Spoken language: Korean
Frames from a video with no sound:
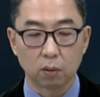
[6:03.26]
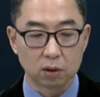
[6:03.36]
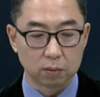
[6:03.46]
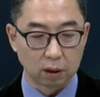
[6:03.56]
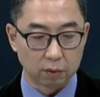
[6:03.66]

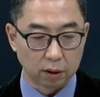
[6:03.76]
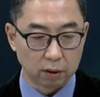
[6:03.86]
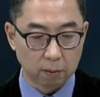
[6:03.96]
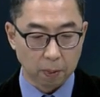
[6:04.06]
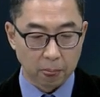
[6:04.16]
보시면
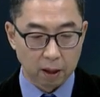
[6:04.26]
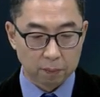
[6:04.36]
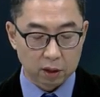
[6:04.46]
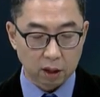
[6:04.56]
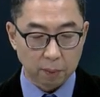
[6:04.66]
되고요.
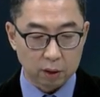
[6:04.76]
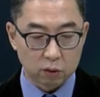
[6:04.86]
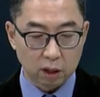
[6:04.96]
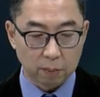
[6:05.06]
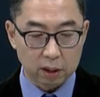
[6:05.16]
음... 그게
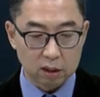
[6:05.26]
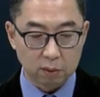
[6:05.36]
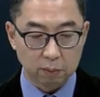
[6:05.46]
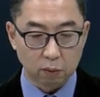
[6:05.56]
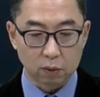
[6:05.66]
매출의 한
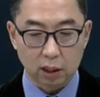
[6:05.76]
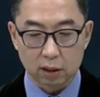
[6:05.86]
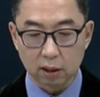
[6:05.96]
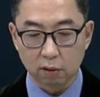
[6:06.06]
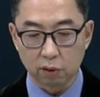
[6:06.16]
82%를
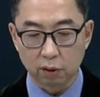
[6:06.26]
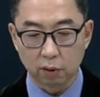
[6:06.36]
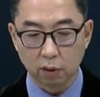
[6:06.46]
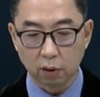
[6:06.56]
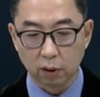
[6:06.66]
차지하고
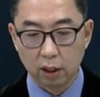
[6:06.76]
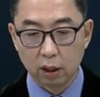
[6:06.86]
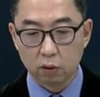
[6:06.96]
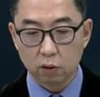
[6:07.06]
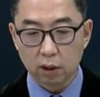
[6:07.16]
있고,
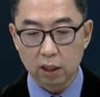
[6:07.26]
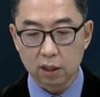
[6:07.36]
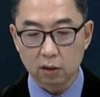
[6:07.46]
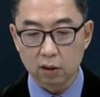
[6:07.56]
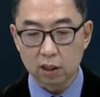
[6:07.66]
저는 이제
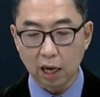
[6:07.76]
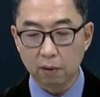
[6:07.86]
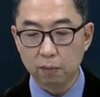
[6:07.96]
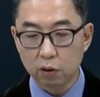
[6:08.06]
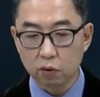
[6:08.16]
이차 전지
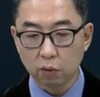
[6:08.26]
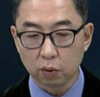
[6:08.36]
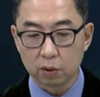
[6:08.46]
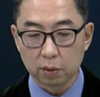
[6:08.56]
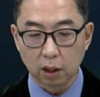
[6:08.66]
장비주로
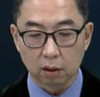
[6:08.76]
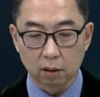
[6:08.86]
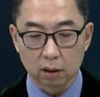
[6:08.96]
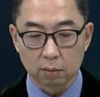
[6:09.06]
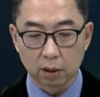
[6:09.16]
보시면 될
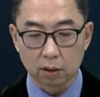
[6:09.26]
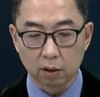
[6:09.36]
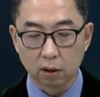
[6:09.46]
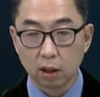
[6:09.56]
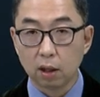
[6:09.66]
것 같습니다. 네.
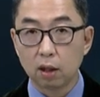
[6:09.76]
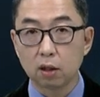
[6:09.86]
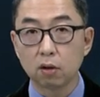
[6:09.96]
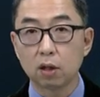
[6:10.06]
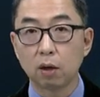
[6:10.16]
그래서
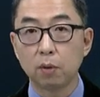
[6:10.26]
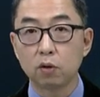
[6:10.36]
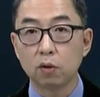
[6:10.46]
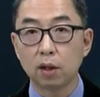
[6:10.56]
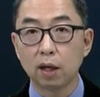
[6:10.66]
이차 전지
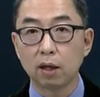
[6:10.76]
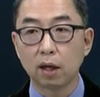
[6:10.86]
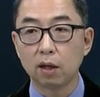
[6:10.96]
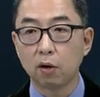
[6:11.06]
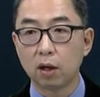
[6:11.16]
장비주에 대한
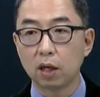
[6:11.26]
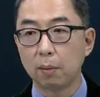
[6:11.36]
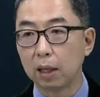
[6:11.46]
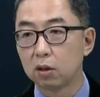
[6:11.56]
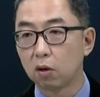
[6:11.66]
얘기들이 굉장히
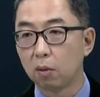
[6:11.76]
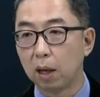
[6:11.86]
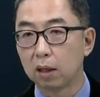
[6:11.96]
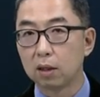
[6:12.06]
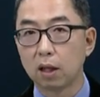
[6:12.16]
많죠.
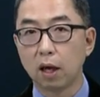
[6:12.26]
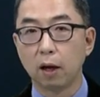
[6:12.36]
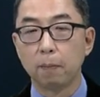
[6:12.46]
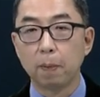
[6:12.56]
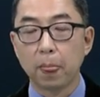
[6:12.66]

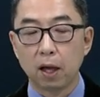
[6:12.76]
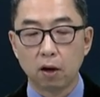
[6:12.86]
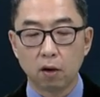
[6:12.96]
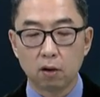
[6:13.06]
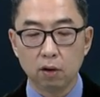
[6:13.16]
많은데,
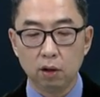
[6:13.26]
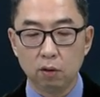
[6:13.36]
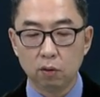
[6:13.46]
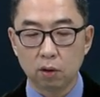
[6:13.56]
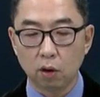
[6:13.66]
어, 그
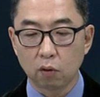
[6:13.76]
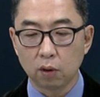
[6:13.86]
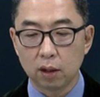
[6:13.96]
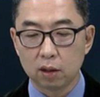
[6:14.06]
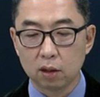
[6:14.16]
이유는
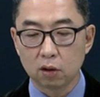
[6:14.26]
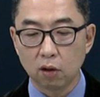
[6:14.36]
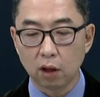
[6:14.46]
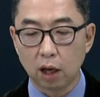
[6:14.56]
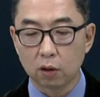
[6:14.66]
결국에는
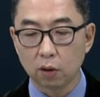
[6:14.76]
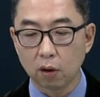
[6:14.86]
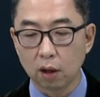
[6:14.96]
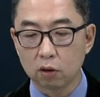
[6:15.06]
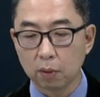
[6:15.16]
증설이 계속
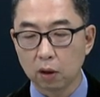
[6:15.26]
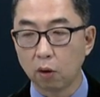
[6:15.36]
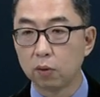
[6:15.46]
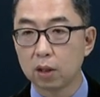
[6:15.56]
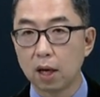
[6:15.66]
일어날 수밖에
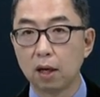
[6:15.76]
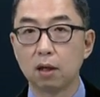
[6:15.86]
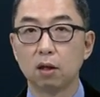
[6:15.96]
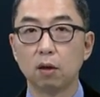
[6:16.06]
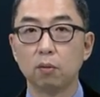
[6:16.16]
없는
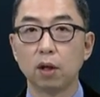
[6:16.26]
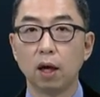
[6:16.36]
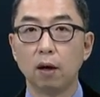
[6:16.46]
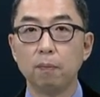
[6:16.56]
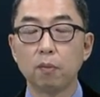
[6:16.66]
상황이기
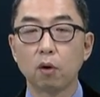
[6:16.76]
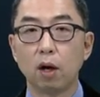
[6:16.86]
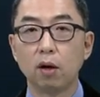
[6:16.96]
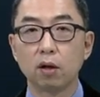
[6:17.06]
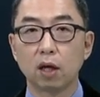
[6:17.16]
때문에
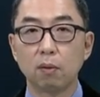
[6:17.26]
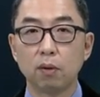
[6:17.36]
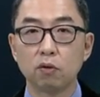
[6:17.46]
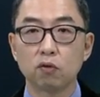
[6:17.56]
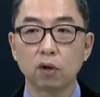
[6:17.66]
관련한
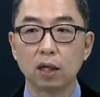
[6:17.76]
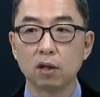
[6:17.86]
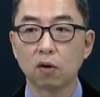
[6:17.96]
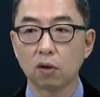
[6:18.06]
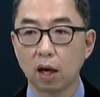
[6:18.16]
장비의 수주가
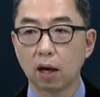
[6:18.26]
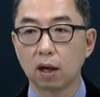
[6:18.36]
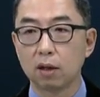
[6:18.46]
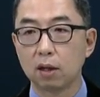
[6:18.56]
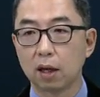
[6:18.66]
있을
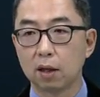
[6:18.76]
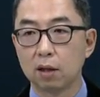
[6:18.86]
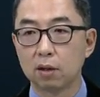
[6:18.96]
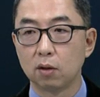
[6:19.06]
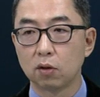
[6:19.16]
거다라는
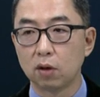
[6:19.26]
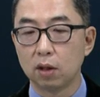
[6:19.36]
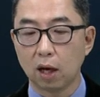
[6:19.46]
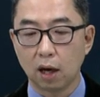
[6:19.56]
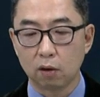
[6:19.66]
얘기는
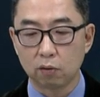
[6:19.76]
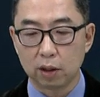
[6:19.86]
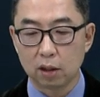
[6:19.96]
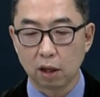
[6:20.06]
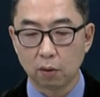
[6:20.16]
여전히 다 알고
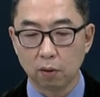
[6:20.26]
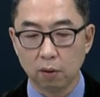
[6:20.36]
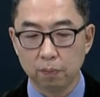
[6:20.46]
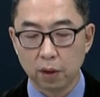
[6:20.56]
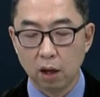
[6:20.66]
계실
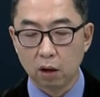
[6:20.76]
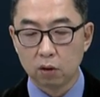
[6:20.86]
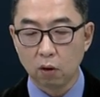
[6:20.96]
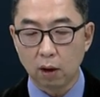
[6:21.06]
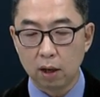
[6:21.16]
테고,
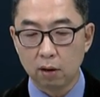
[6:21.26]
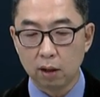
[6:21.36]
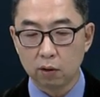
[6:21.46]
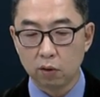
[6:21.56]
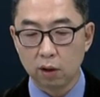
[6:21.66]
그거
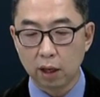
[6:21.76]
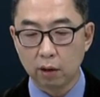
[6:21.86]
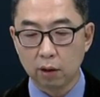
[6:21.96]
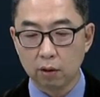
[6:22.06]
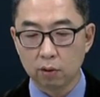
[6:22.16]
관련해서 유일
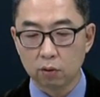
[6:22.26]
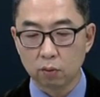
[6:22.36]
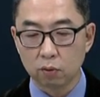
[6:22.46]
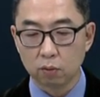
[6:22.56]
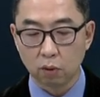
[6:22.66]
에너테크는
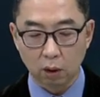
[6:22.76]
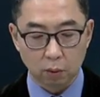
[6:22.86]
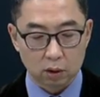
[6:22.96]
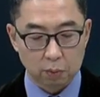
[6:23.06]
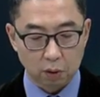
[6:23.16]
좀 주목을
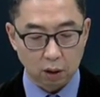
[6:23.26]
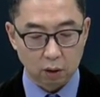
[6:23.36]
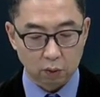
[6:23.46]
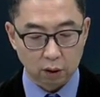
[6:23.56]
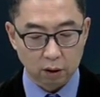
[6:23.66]
해보실 필요가
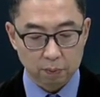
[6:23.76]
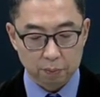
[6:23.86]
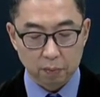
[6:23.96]
있고요.